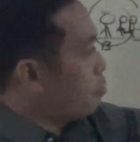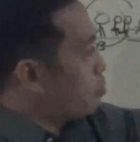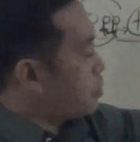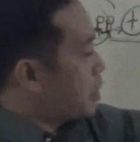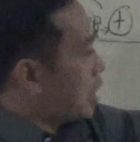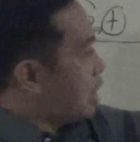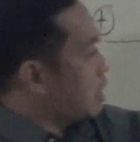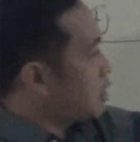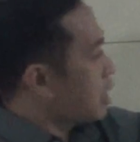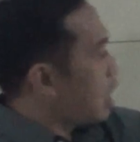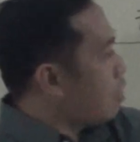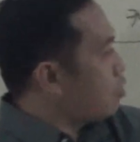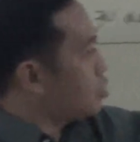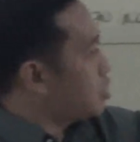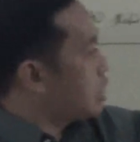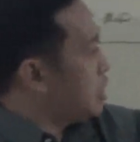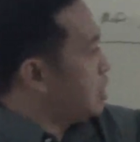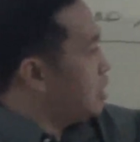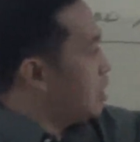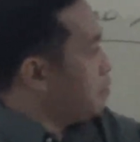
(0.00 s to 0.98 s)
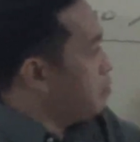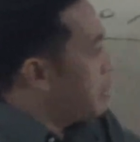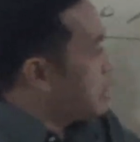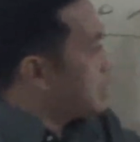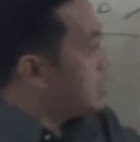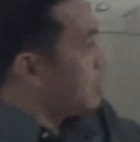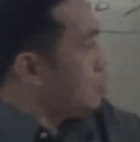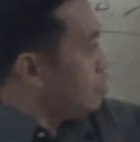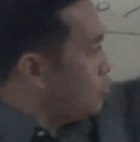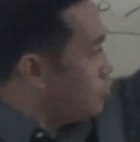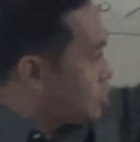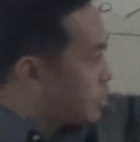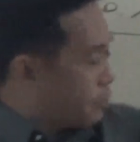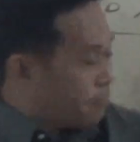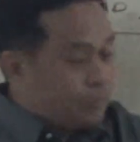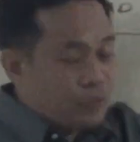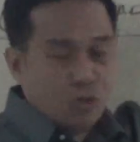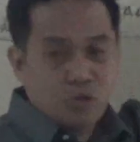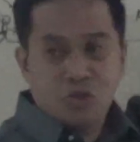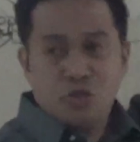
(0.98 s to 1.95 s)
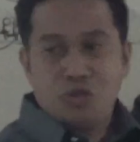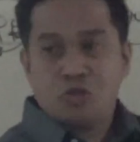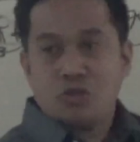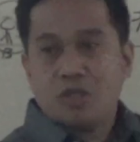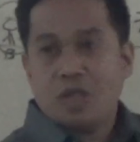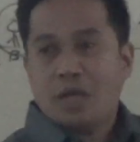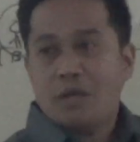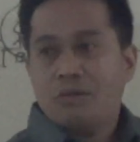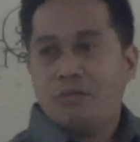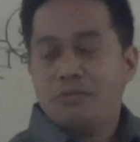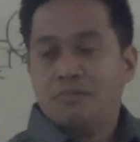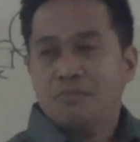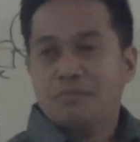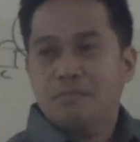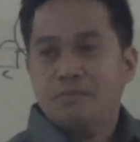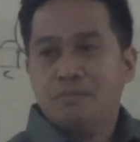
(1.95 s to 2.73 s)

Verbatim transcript: of 3,000 yan. Basta doon sa future na yun.